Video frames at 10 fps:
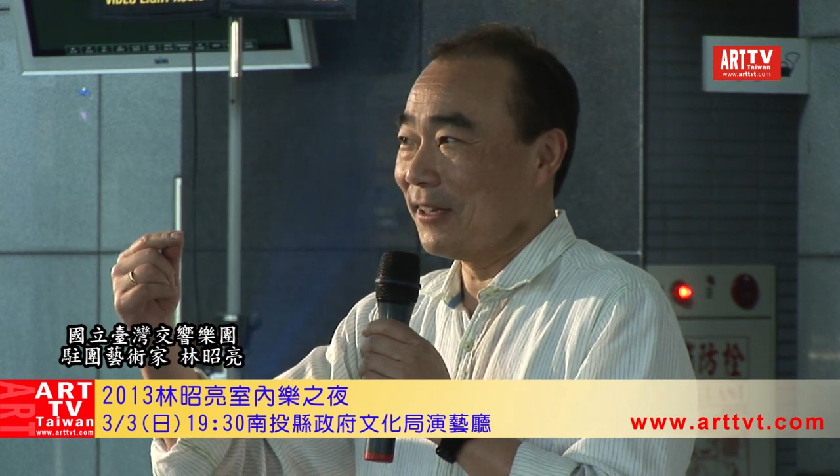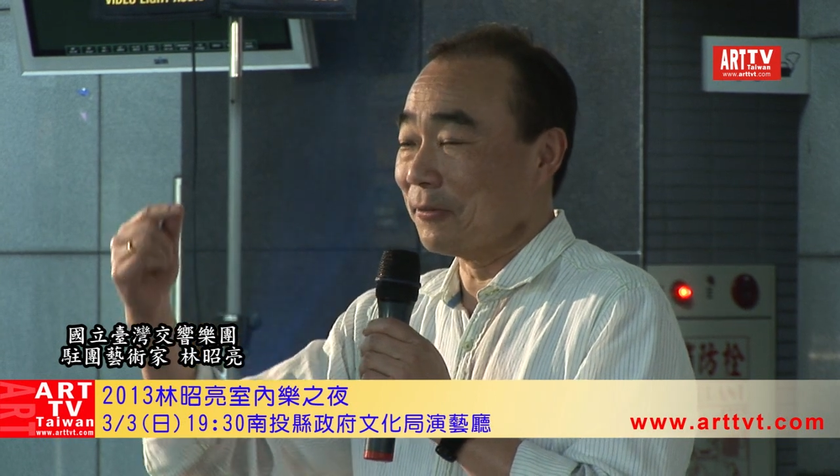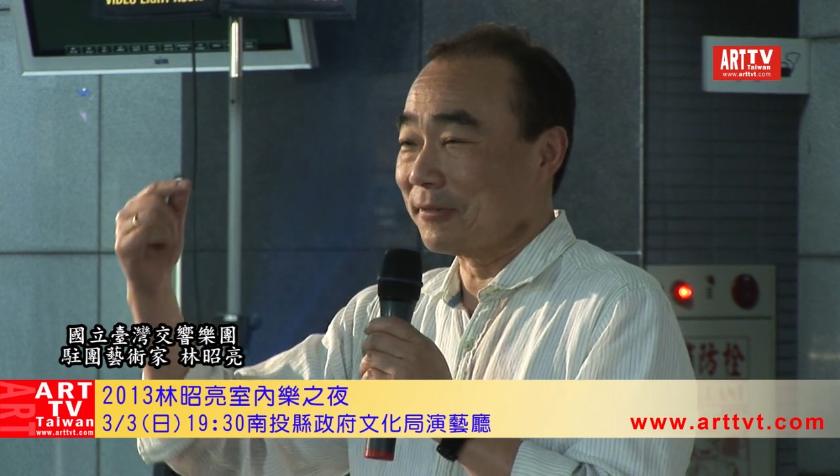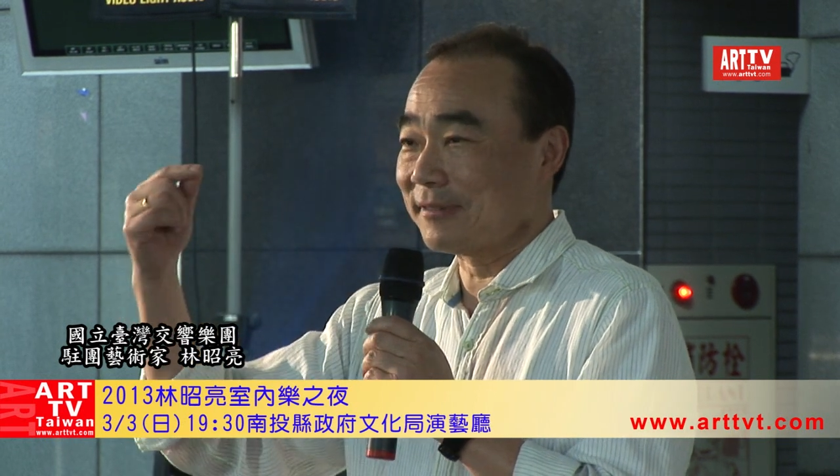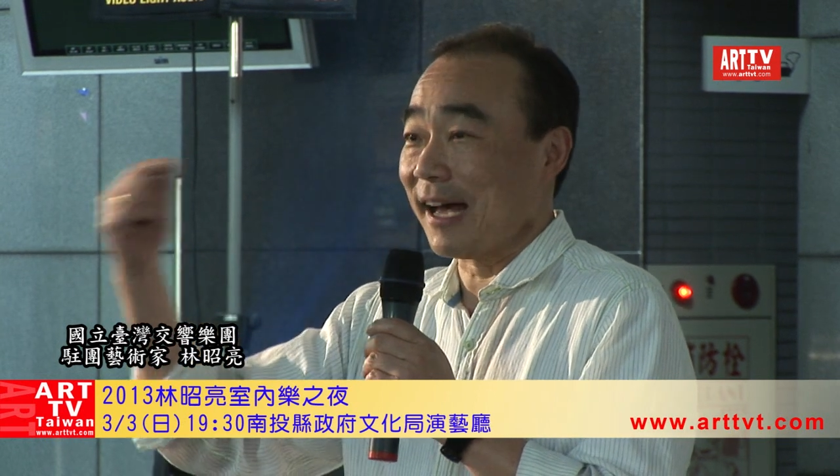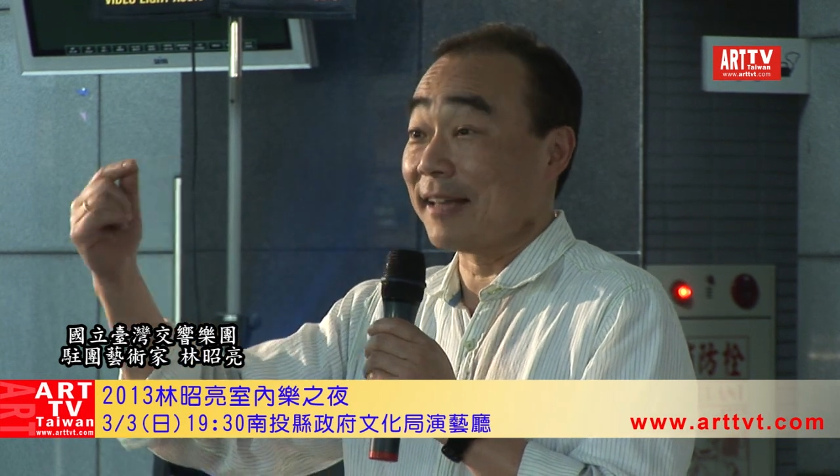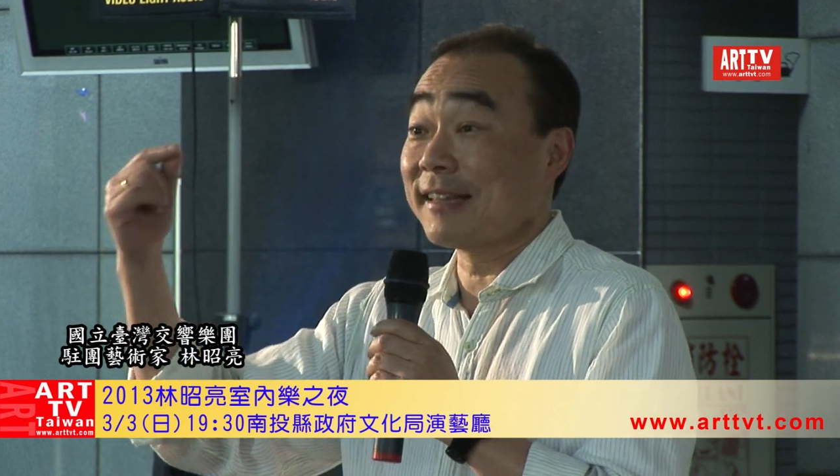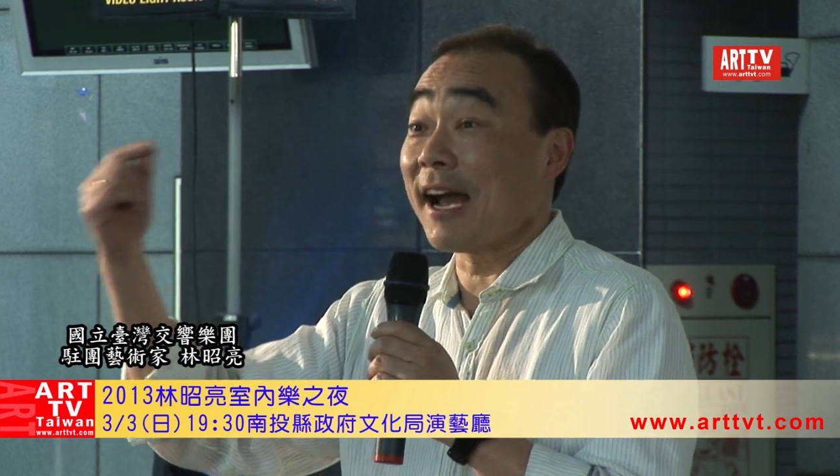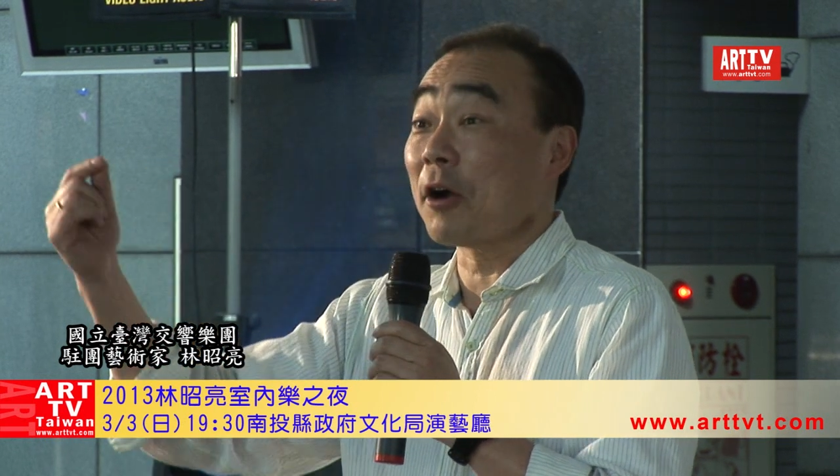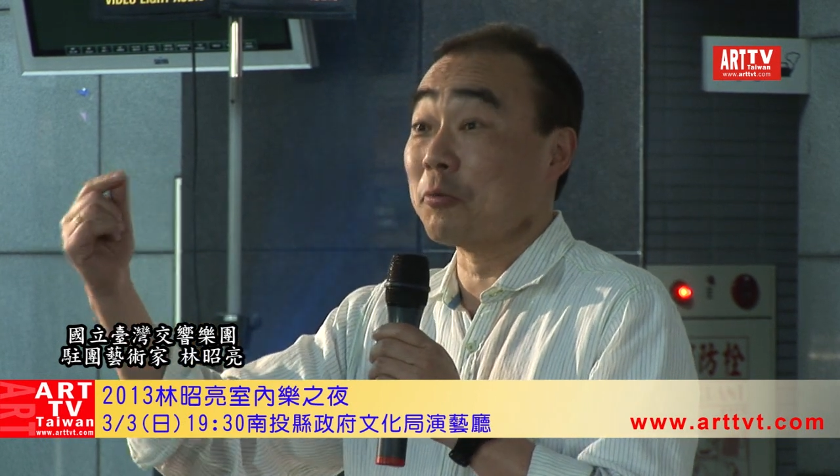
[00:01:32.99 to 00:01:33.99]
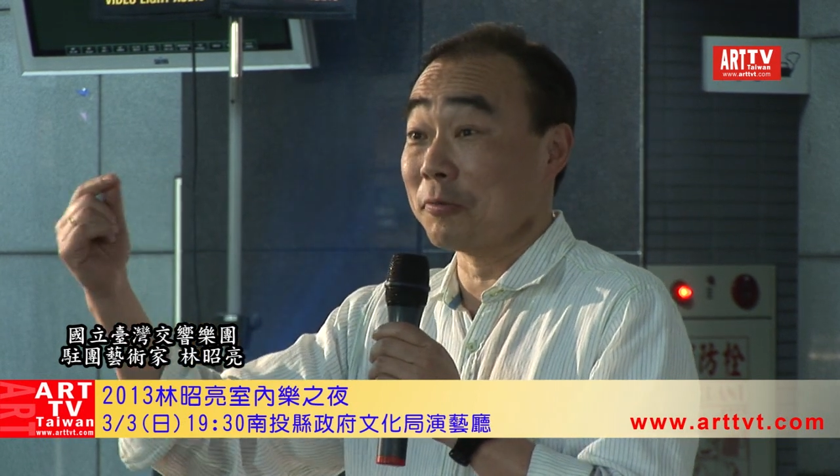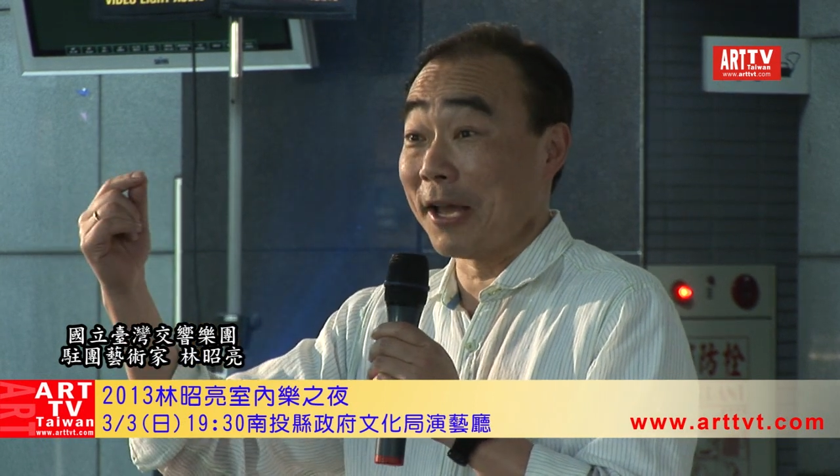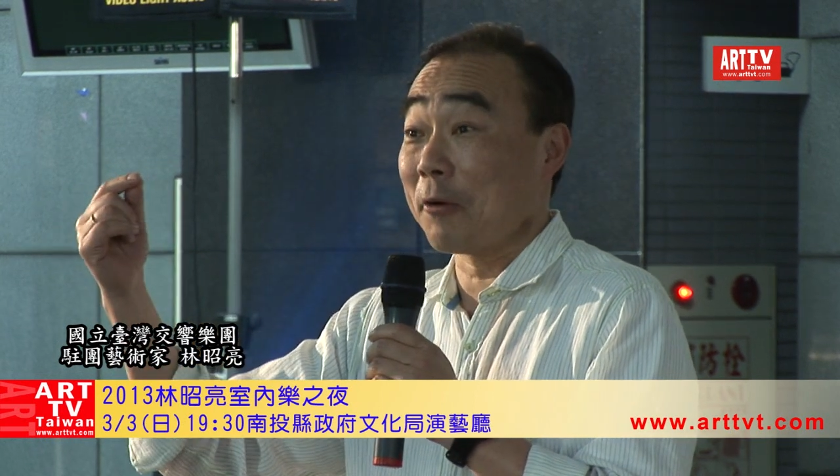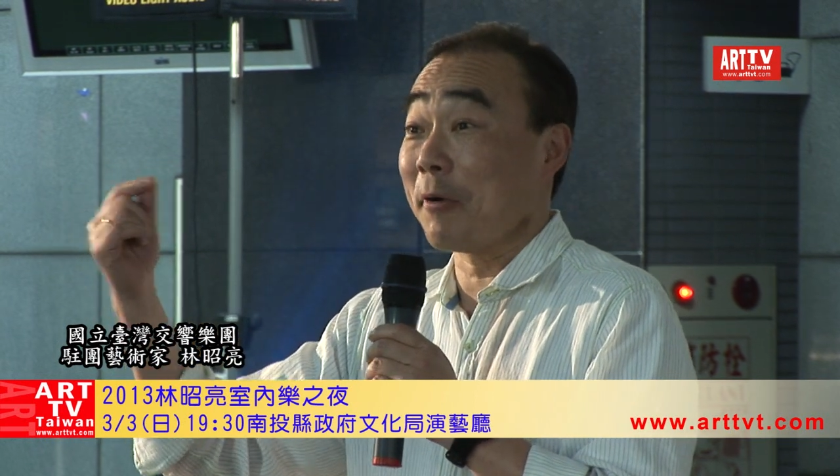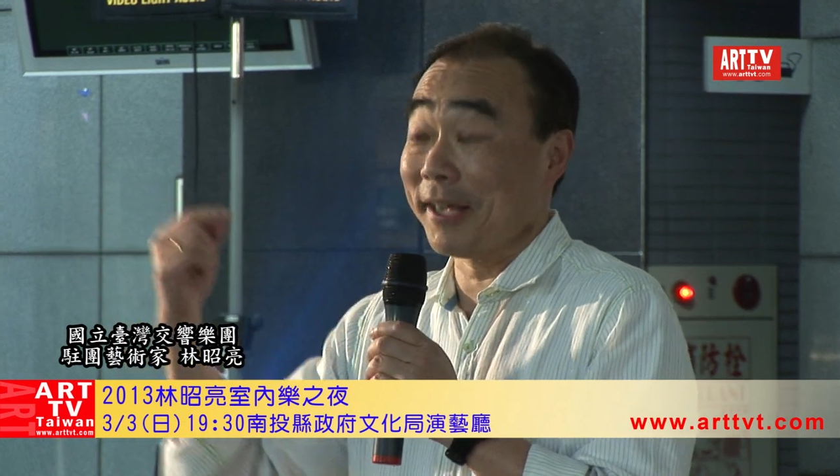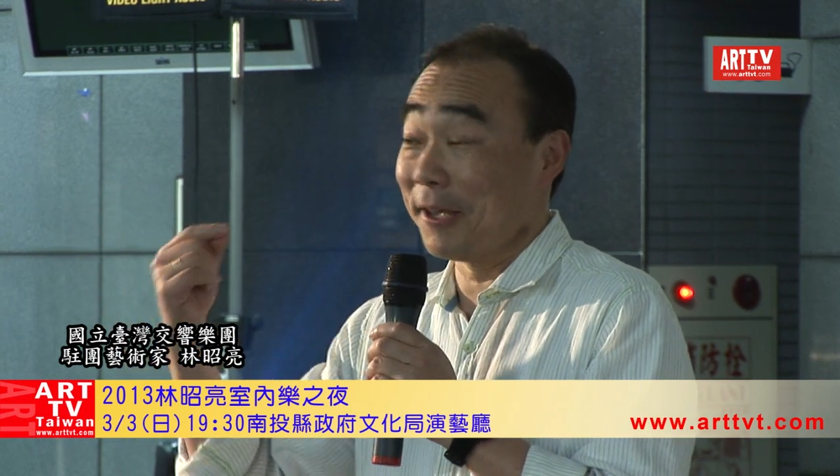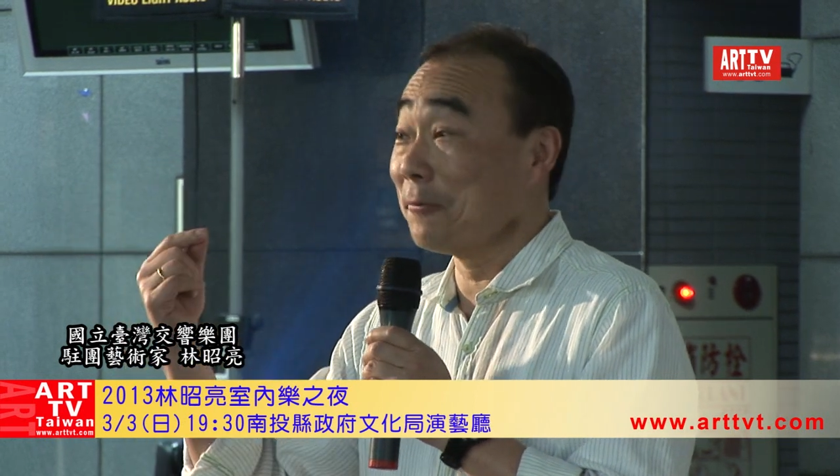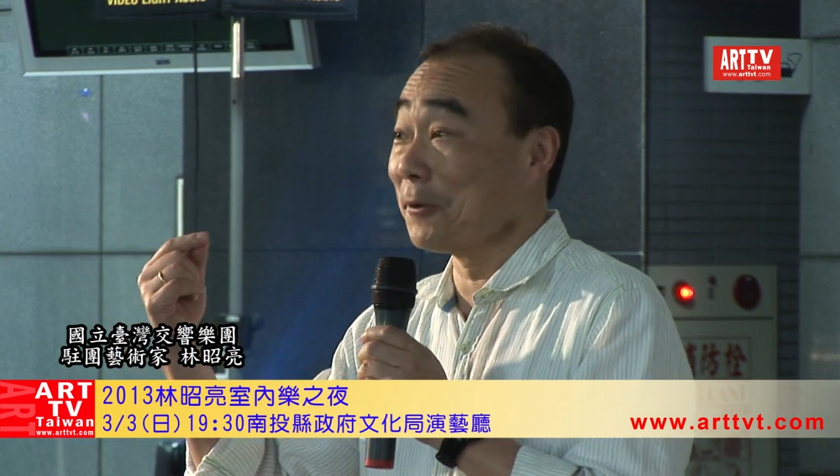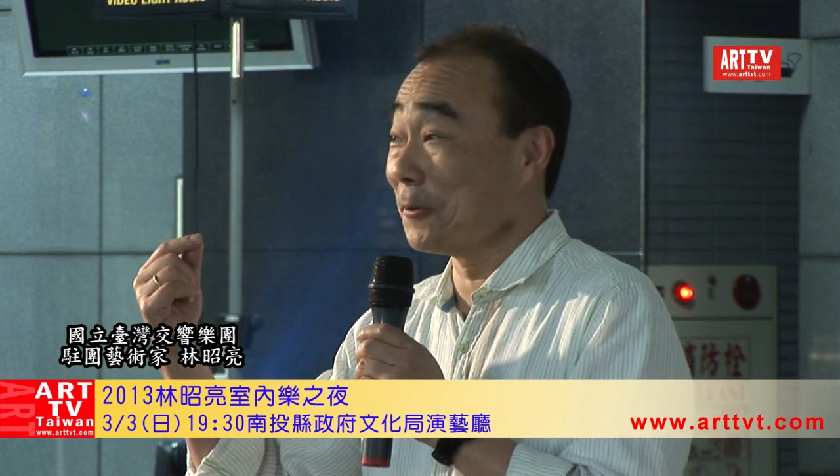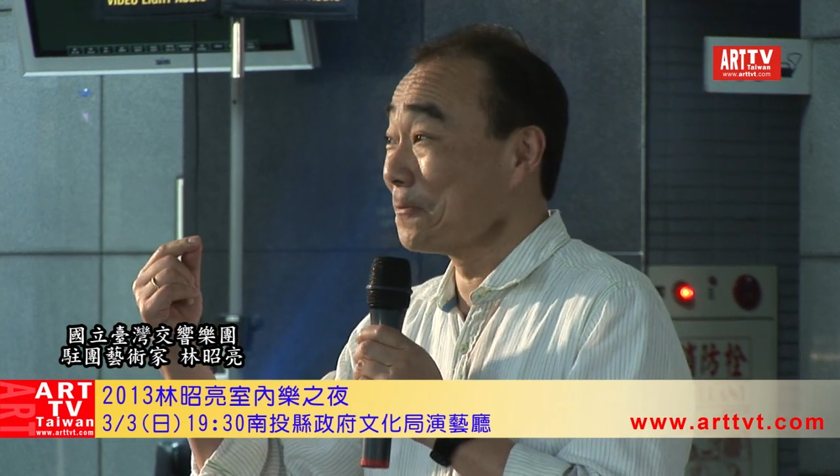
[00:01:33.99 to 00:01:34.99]
用打大鼓来欢迎
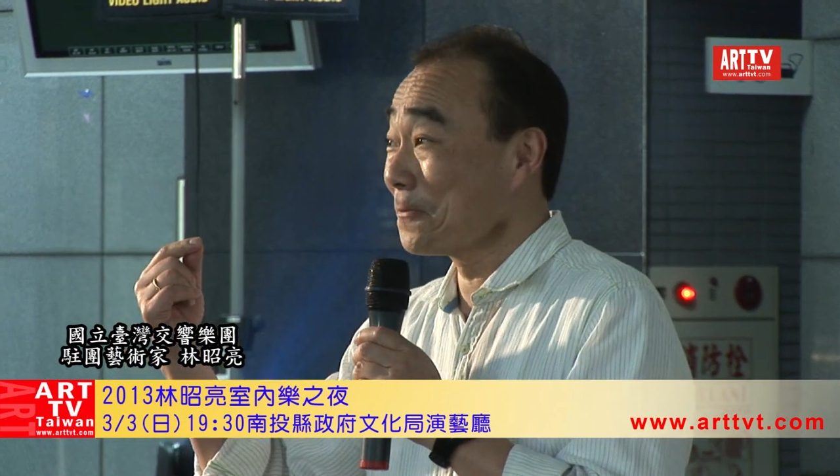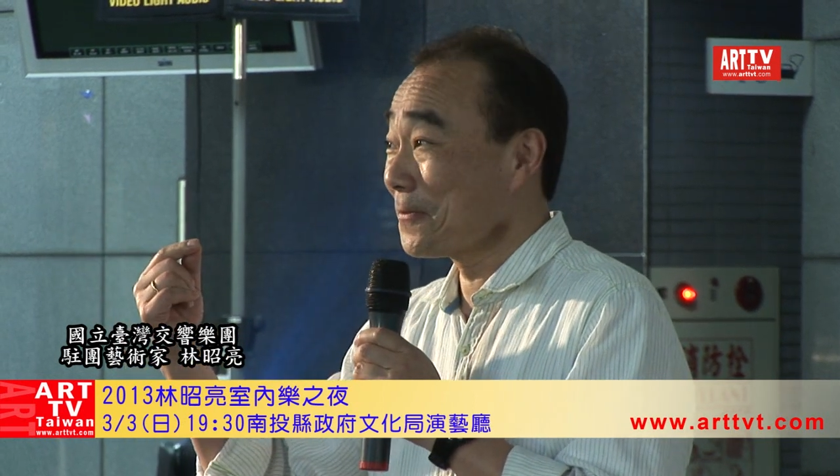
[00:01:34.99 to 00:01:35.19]
我，